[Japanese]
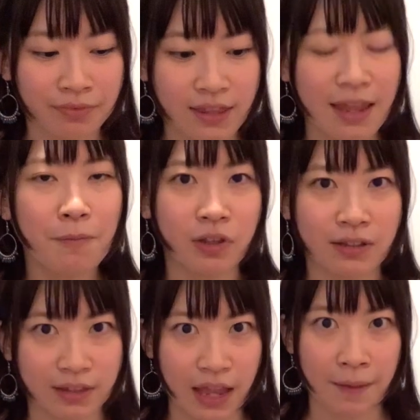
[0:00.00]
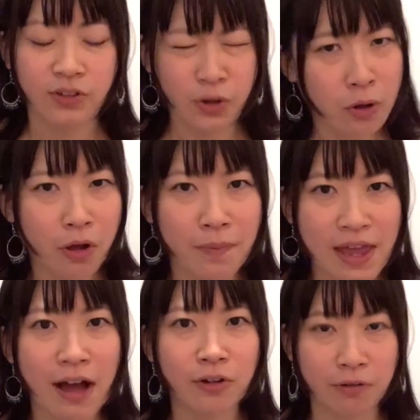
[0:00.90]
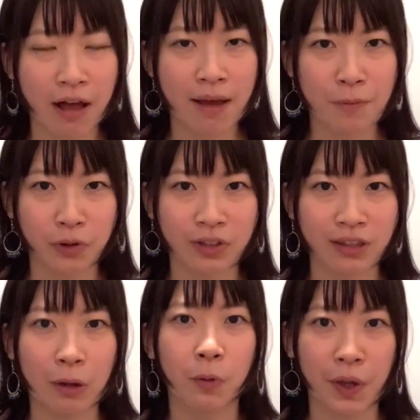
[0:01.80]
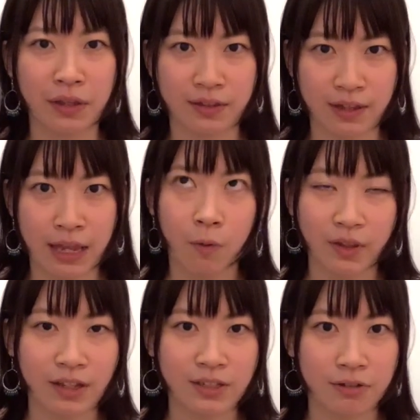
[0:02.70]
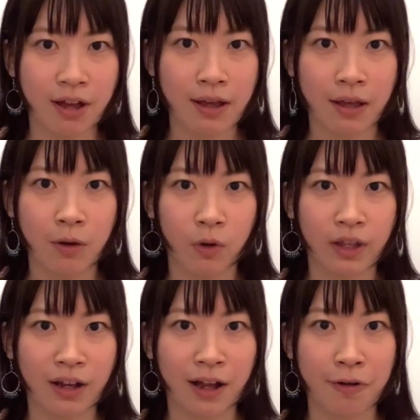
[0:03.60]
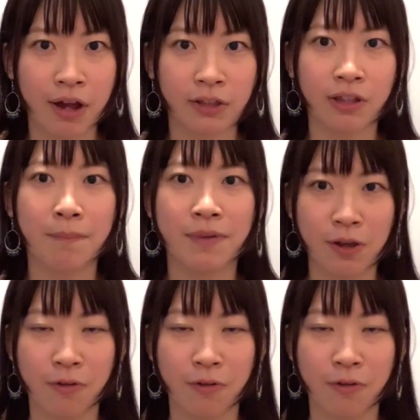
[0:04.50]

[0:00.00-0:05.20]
でもですね、常備薬は持ってった方がいいですね。私はお腹が弱いので、ビオ